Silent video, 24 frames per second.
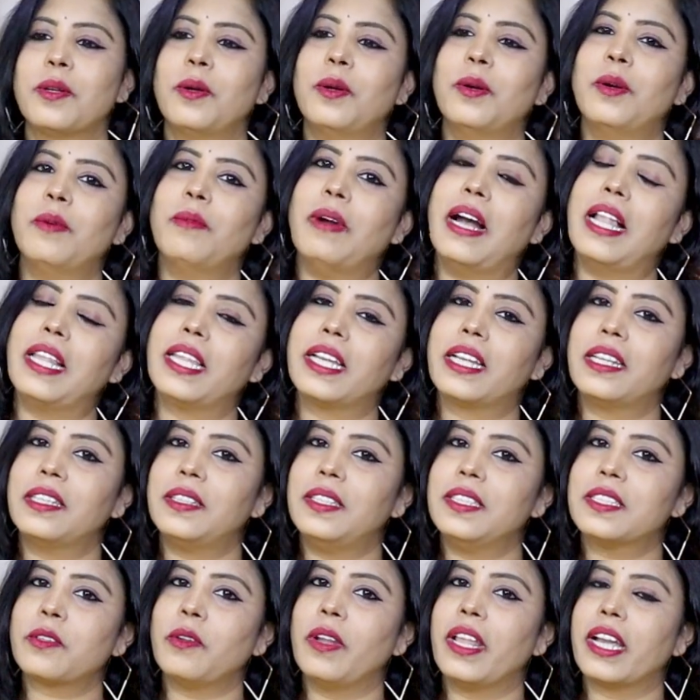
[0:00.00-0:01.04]
సో వాళ్ళ
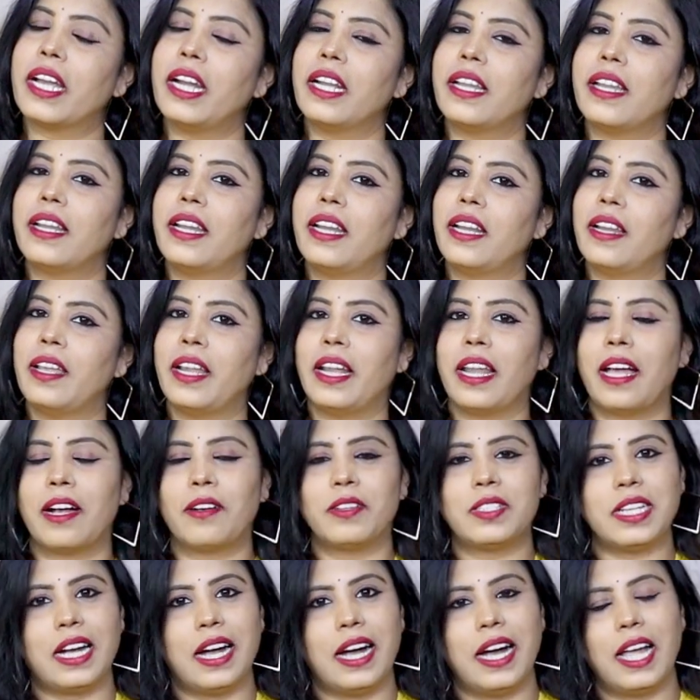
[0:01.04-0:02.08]
దగ్గర తీసుకునే కంటే నేను
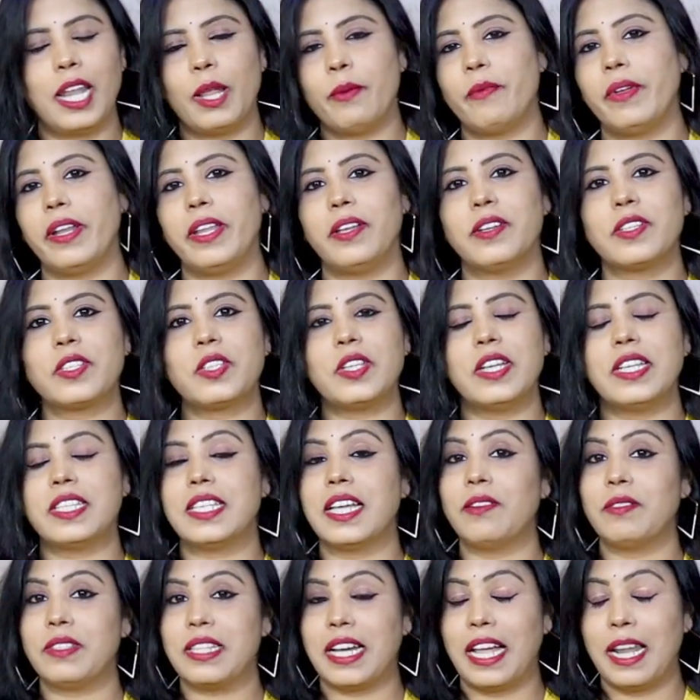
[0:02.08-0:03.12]
ఎలాగో చాలా వీడియోస్
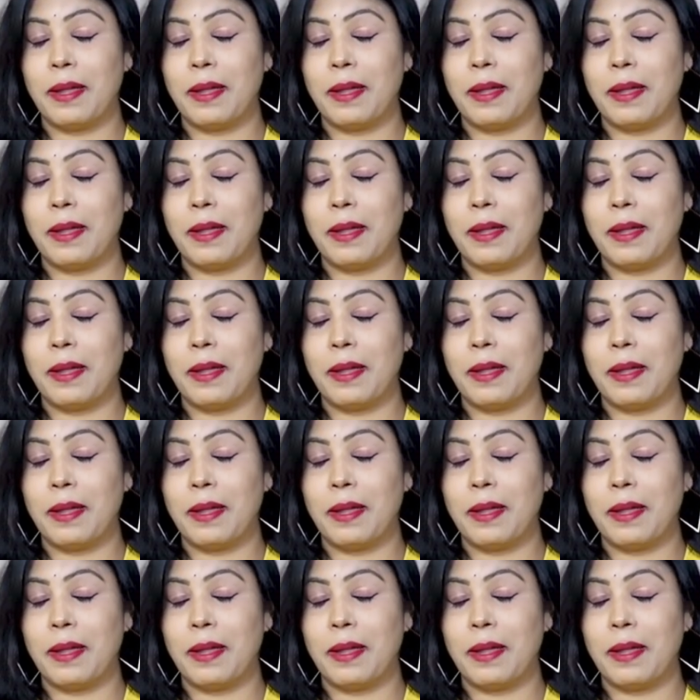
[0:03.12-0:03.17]
చేశాను